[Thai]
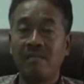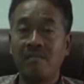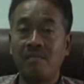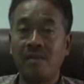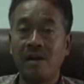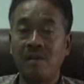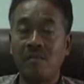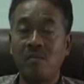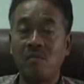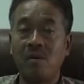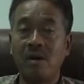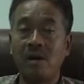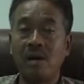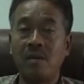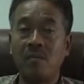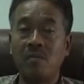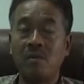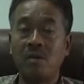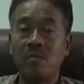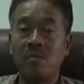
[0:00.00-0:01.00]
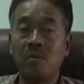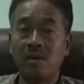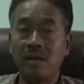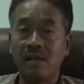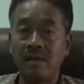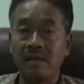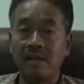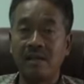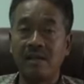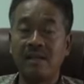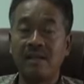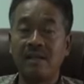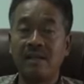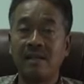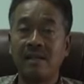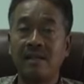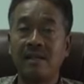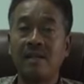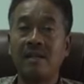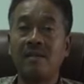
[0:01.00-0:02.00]
ผ่านผู้บังคับหน่วยเฉพาะกิจ
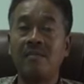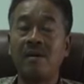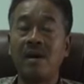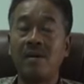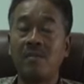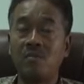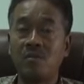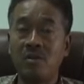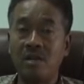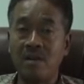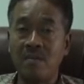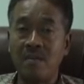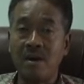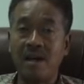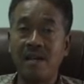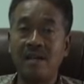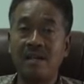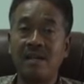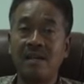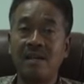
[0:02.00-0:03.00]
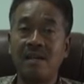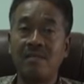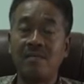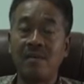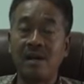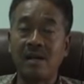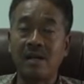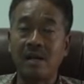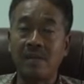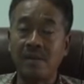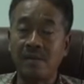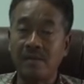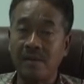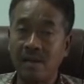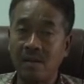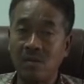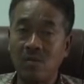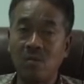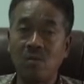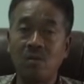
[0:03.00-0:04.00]
ผ่านผู้ใหญ่บ้านผ่านกำนันได้
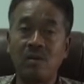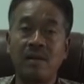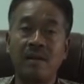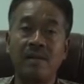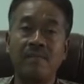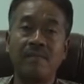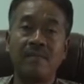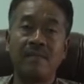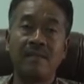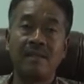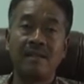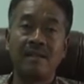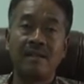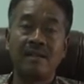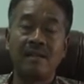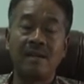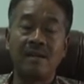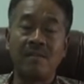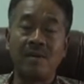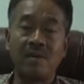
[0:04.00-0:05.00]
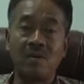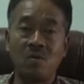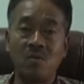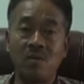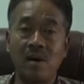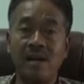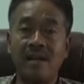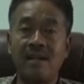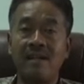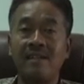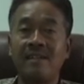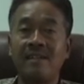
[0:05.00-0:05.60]
ทุกคนครับกลับมาอยู่บ้าน